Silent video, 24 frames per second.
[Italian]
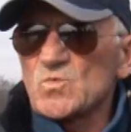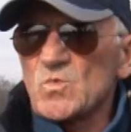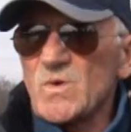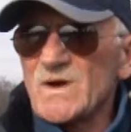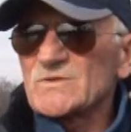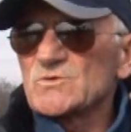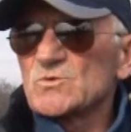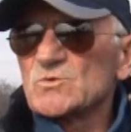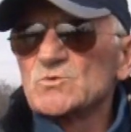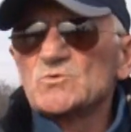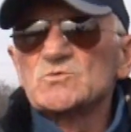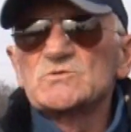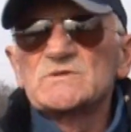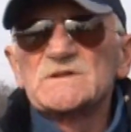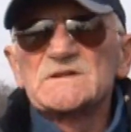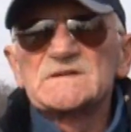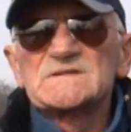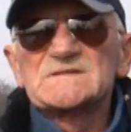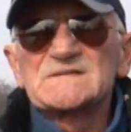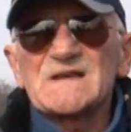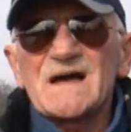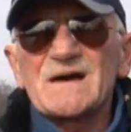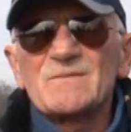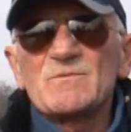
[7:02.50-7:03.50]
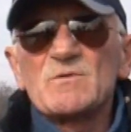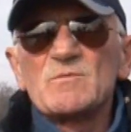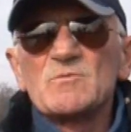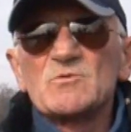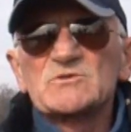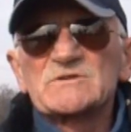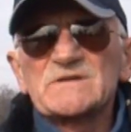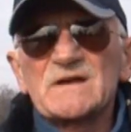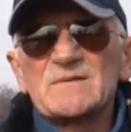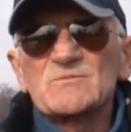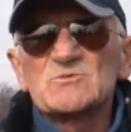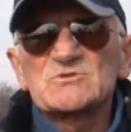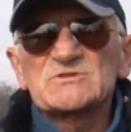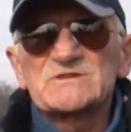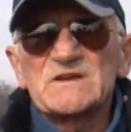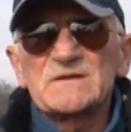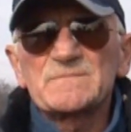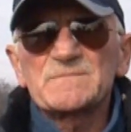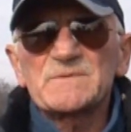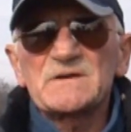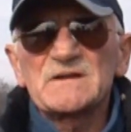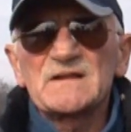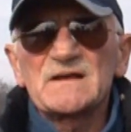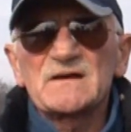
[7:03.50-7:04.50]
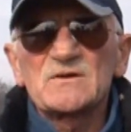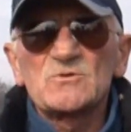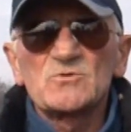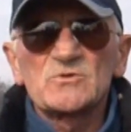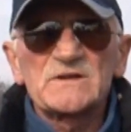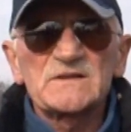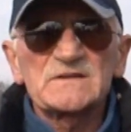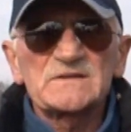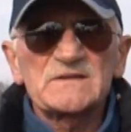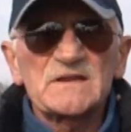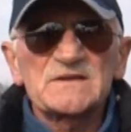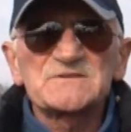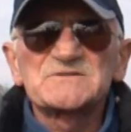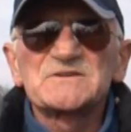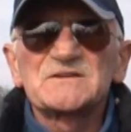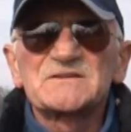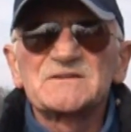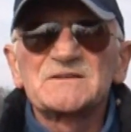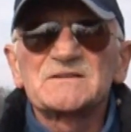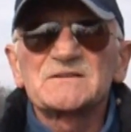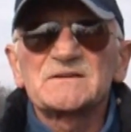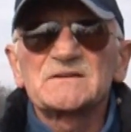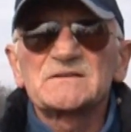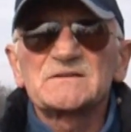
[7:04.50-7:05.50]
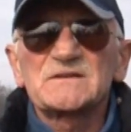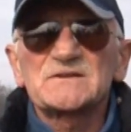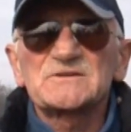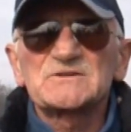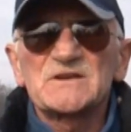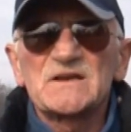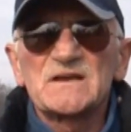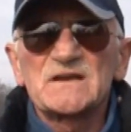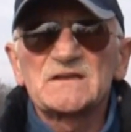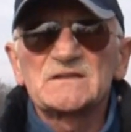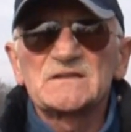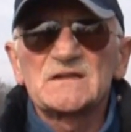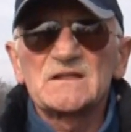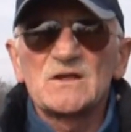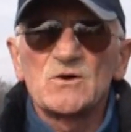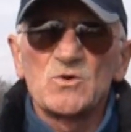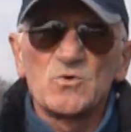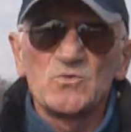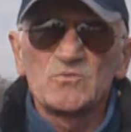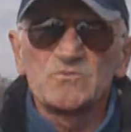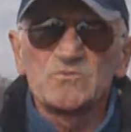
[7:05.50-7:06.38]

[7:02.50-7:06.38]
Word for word: quando li utilizziamo montiamo sempre le ancorette ST36 della